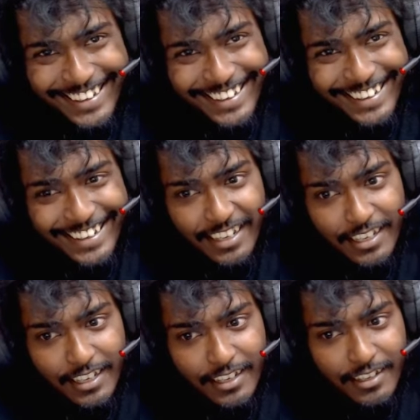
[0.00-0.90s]
দেন
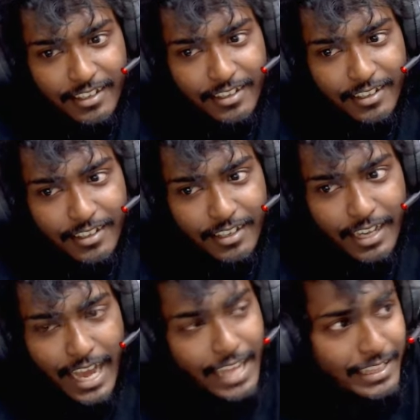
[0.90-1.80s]
তাহলে হবে
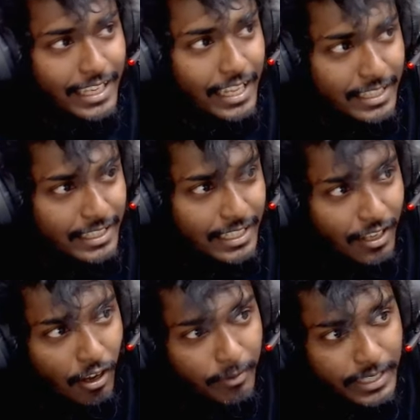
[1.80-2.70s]
হাতে হাতে
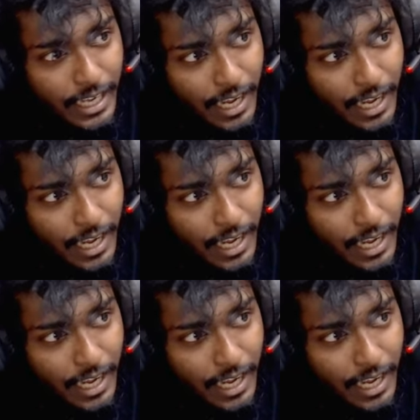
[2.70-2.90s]
দিলে হবে না